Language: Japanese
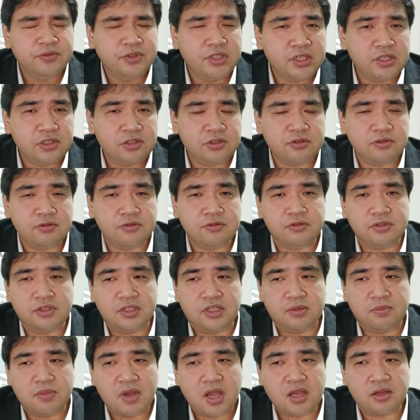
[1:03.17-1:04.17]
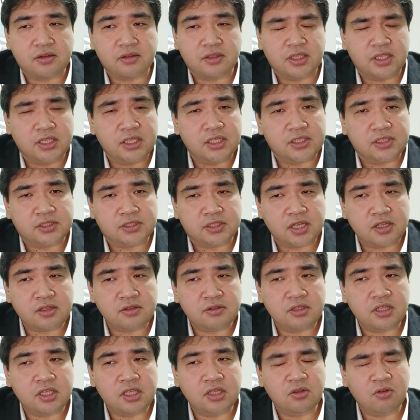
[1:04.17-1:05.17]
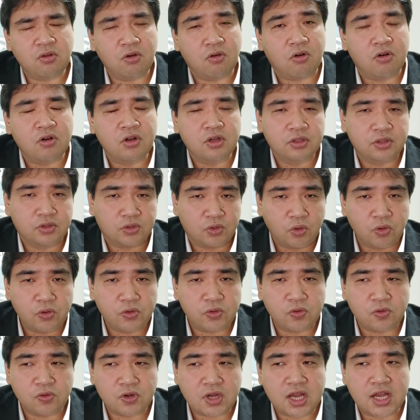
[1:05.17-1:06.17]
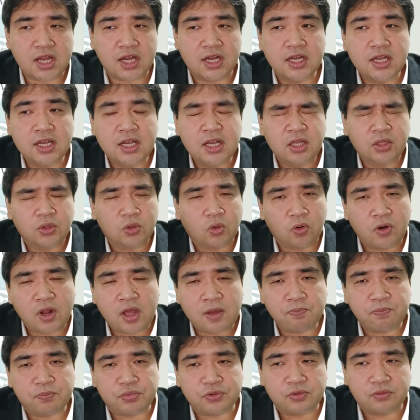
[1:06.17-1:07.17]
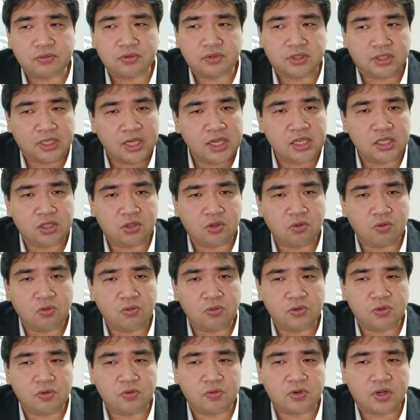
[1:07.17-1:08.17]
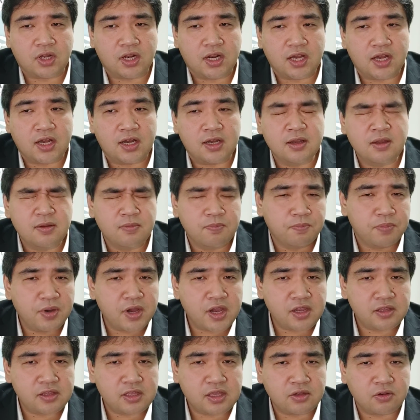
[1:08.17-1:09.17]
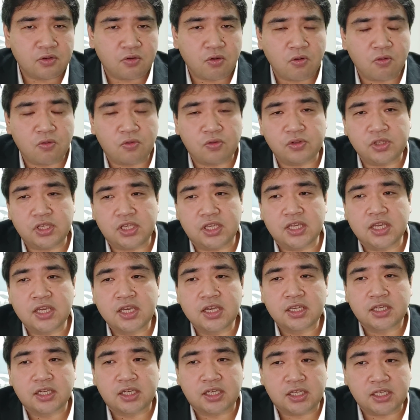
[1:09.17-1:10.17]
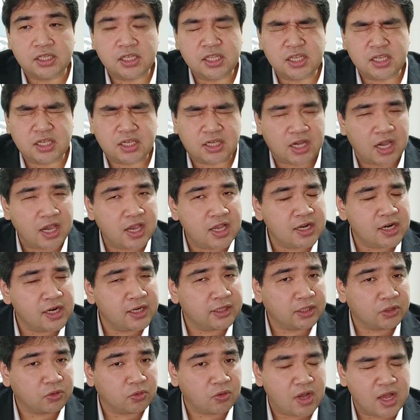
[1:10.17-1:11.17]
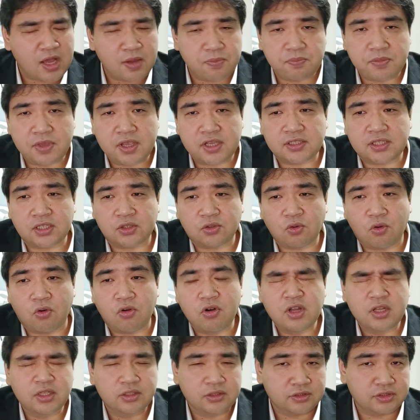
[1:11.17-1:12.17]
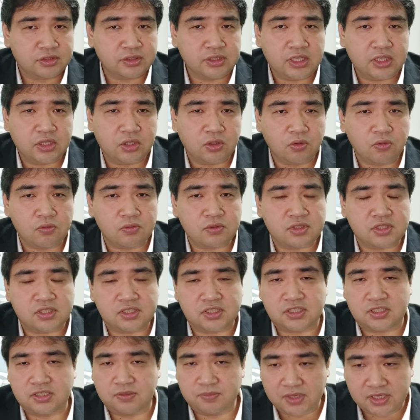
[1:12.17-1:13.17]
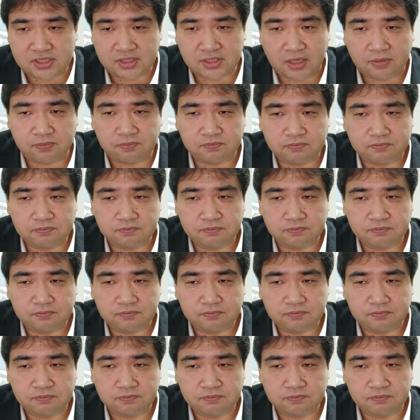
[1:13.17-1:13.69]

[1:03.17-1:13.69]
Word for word: 22万1000人の投票がトランプ大統領からバイデン候補に切り替えられたと判明したとツイートしました。